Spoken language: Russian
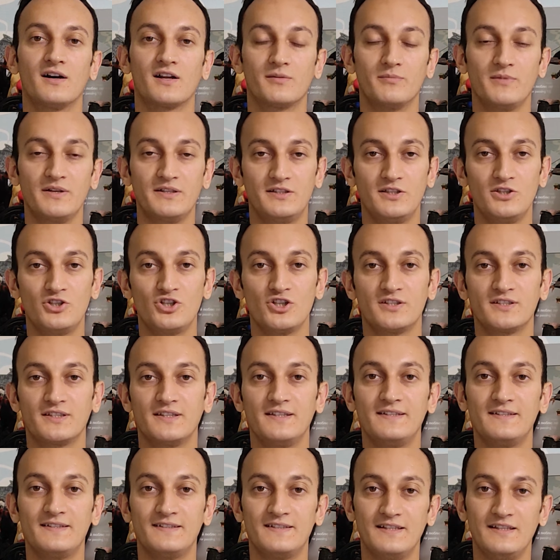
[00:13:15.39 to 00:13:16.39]

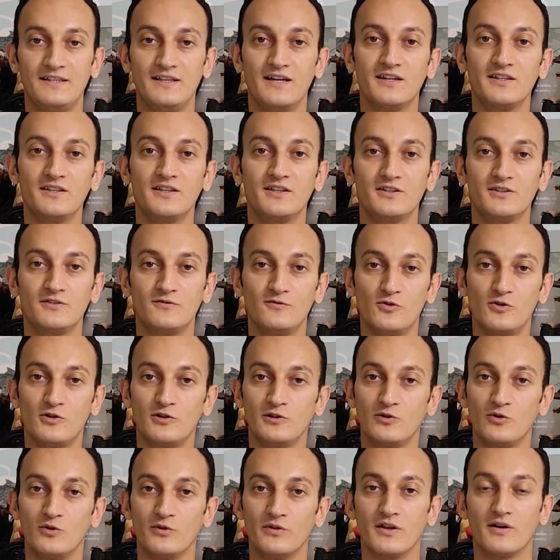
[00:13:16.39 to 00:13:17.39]
«Романтические слияния двух
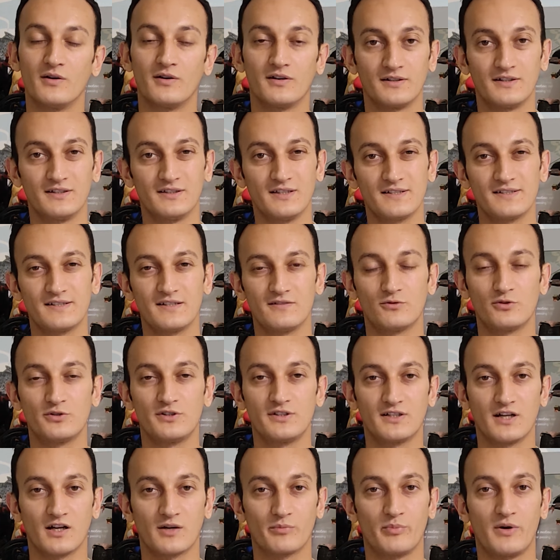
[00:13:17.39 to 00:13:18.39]
лун». Голоса
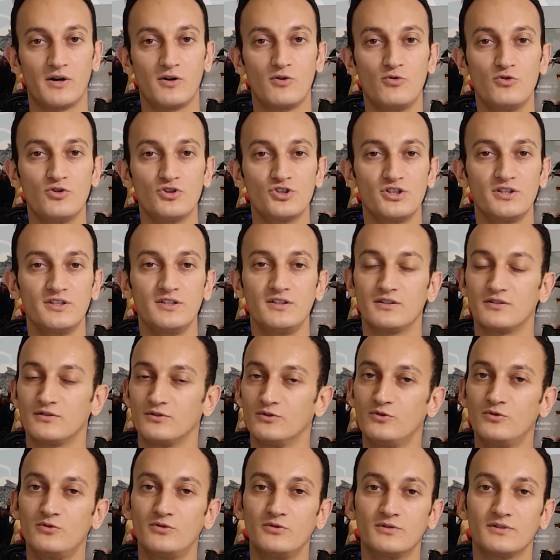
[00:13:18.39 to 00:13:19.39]
вроде как похожие,
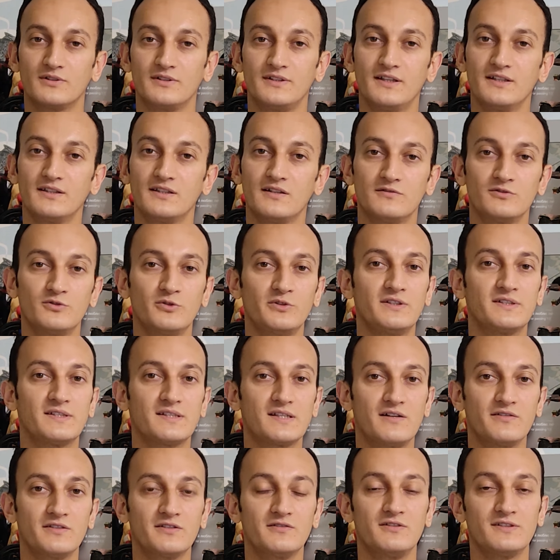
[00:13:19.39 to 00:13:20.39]
но я давно не
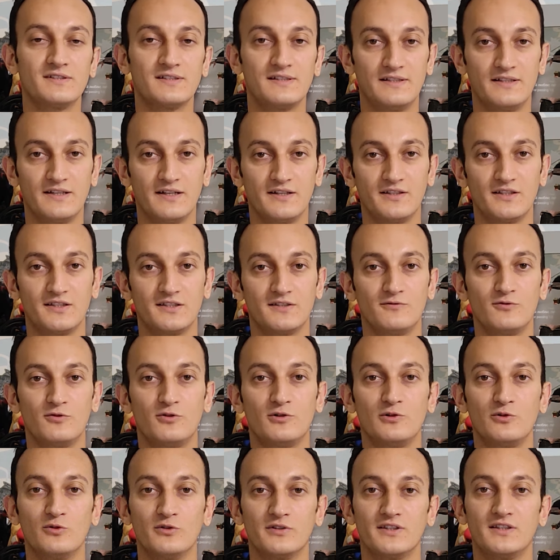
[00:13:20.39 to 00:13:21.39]
сравнивал слияние
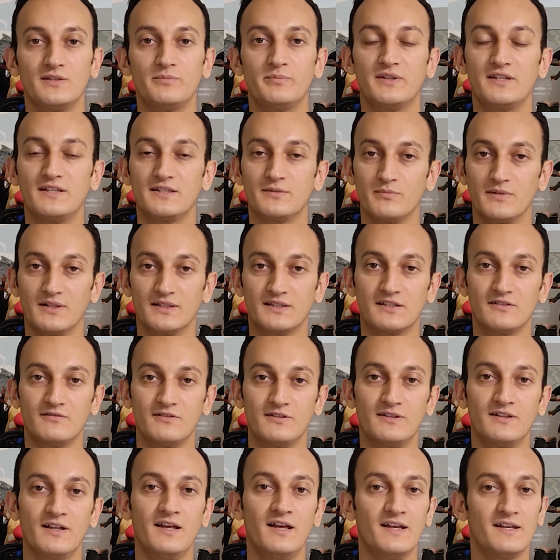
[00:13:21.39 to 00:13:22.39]
двух лун, не
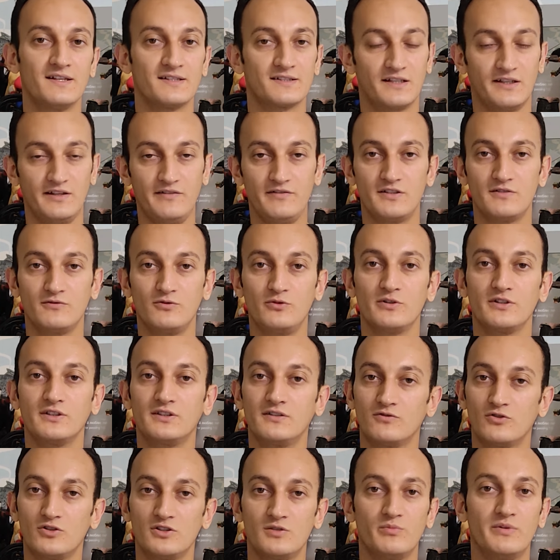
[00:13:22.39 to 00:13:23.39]
пересматривал. Скорее всего,
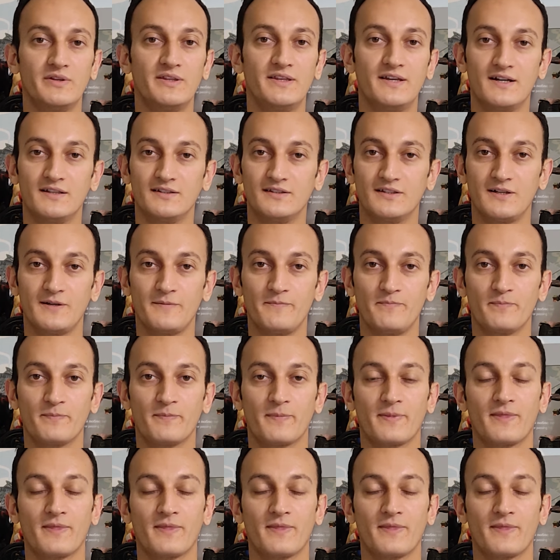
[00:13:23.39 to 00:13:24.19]
это вроде бы не она.